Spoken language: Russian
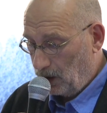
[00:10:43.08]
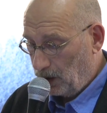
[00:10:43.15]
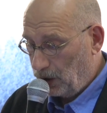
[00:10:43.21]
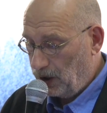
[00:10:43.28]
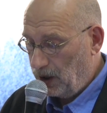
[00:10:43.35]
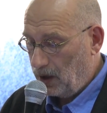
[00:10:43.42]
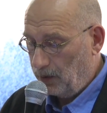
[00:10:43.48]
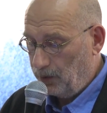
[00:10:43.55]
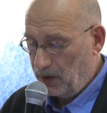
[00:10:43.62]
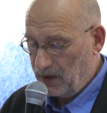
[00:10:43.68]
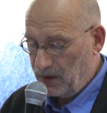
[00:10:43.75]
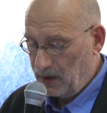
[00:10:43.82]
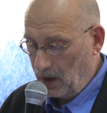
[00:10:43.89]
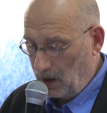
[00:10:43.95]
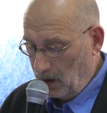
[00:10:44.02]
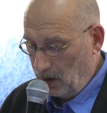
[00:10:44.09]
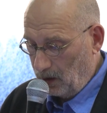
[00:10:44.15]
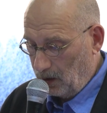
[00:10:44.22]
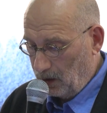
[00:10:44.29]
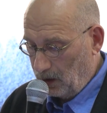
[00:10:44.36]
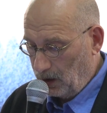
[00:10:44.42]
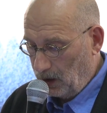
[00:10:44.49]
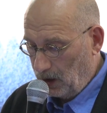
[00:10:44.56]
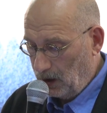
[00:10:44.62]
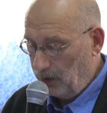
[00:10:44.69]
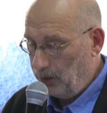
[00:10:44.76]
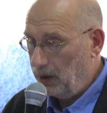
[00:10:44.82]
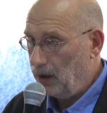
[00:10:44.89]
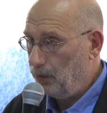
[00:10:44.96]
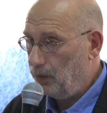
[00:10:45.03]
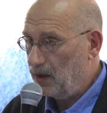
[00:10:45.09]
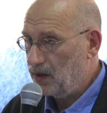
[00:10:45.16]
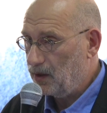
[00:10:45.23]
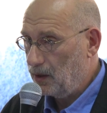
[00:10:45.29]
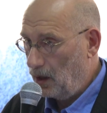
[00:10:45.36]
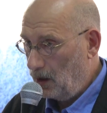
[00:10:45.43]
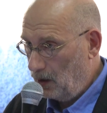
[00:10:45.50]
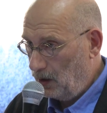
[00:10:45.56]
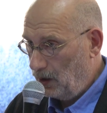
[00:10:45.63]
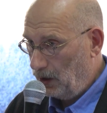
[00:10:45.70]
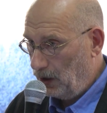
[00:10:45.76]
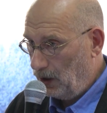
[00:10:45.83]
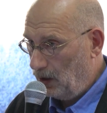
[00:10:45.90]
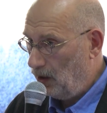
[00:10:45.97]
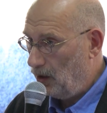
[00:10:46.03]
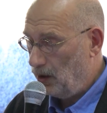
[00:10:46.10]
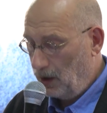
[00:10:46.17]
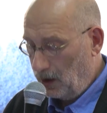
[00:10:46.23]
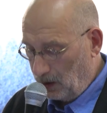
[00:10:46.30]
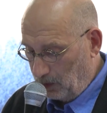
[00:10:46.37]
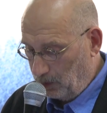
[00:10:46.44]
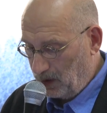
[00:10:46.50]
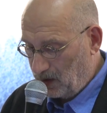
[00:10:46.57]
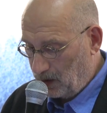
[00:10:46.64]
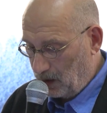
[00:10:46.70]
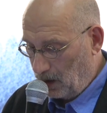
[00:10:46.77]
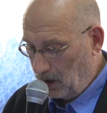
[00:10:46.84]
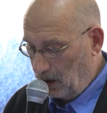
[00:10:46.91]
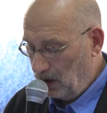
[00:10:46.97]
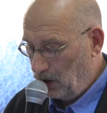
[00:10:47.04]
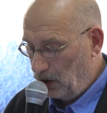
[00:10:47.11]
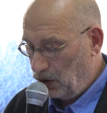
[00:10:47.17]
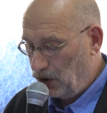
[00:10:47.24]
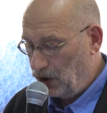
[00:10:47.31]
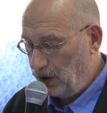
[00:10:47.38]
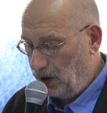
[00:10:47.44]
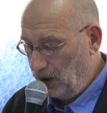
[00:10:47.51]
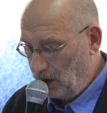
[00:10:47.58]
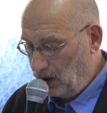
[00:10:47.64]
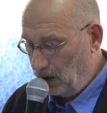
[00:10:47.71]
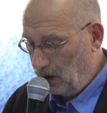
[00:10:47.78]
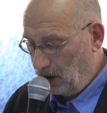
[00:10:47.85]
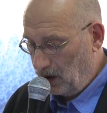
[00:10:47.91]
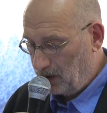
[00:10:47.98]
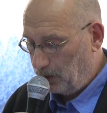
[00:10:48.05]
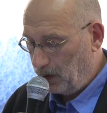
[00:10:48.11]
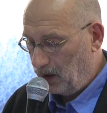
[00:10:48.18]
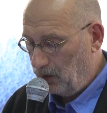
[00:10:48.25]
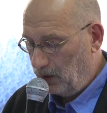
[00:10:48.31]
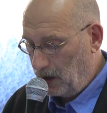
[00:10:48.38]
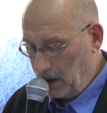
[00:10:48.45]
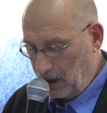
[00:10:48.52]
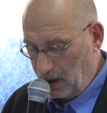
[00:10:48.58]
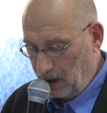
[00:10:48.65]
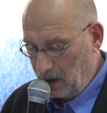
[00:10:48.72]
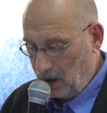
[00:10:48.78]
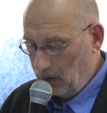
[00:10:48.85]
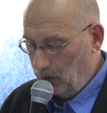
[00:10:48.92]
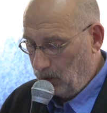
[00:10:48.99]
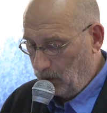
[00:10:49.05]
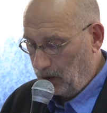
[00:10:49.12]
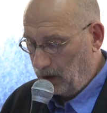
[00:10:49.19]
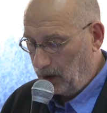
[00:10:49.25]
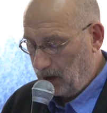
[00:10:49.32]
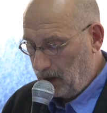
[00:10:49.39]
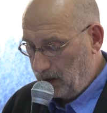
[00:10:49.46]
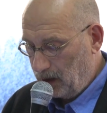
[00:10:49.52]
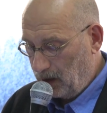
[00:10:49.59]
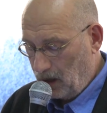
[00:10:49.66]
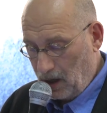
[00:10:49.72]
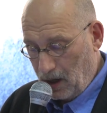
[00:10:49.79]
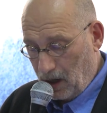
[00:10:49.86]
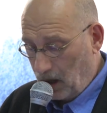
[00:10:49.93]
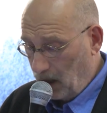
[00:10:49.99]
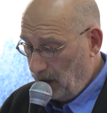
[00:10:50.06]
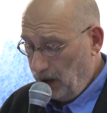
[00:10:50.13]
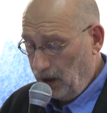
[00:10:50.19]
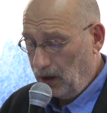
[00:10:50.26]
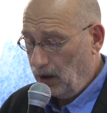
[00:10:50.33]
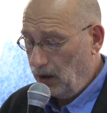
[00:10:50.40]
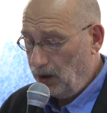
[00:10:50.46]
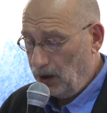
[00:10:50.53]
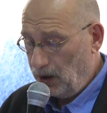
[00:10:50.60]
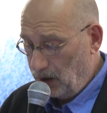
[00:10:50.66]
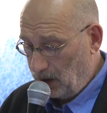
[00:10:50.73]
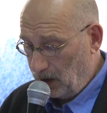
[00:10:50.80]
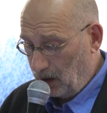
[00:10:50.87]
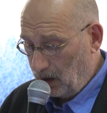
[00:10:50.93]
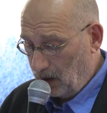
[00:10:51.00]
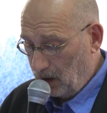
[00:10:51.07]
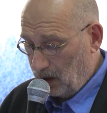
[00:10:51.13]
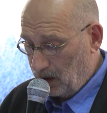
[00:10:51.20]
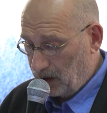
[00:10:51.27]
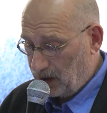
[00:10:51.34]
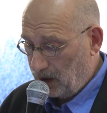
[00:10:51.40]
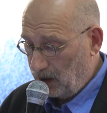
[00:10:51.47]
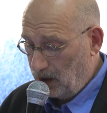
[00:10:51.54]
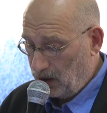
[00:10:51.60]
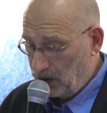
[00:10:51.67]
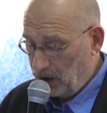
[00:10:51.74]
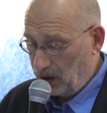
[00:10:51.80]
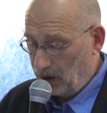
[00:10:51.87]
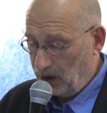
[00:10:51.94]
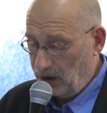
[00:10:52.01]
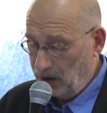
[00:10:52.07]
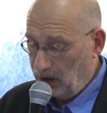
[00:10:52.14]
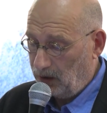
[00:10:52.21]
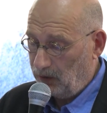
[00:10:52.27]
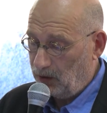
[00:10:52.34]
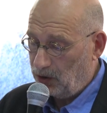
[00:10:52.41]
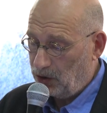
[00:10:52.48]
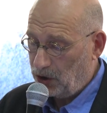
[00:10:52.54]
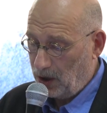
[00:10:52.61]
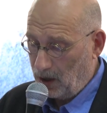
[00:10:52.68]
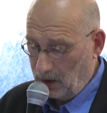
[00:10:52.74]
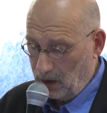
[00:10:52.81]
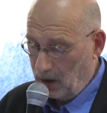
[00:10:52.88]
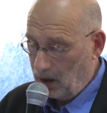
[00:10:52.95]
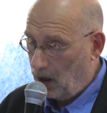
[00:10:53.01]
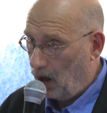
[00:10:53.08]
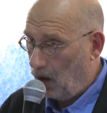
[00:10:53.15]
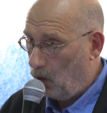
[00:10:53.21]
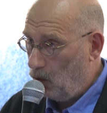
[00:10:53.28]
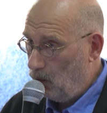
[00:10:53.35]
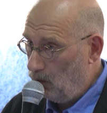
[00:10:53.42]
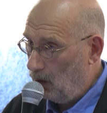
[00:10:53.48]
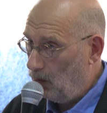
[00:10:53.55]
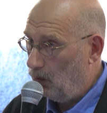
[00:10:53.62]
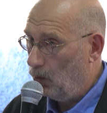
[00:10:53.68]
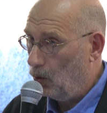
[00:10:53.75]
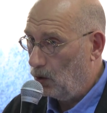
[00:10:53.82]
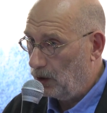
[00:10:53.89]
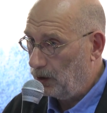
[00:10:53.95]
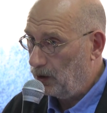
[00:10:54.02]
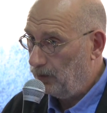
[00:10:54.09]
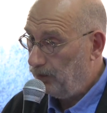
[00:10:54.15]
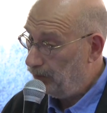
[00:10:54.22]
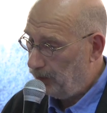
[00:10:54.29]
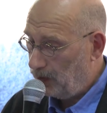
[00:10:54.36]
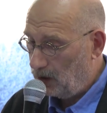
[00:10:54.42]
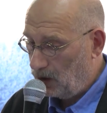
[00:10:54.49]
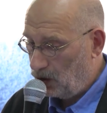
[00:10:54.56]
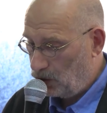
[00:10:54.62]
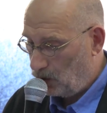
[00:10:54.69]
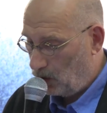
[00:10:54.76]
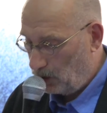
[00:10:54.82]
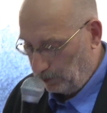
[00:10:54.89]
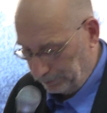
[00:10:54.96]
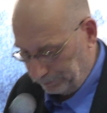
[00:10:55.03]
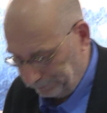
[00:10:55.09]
где описал или переписал, или не дописал, чтите, исправляя Бога ради, а не кляните, за неже книги ветшаны, а ум молод, не дошел.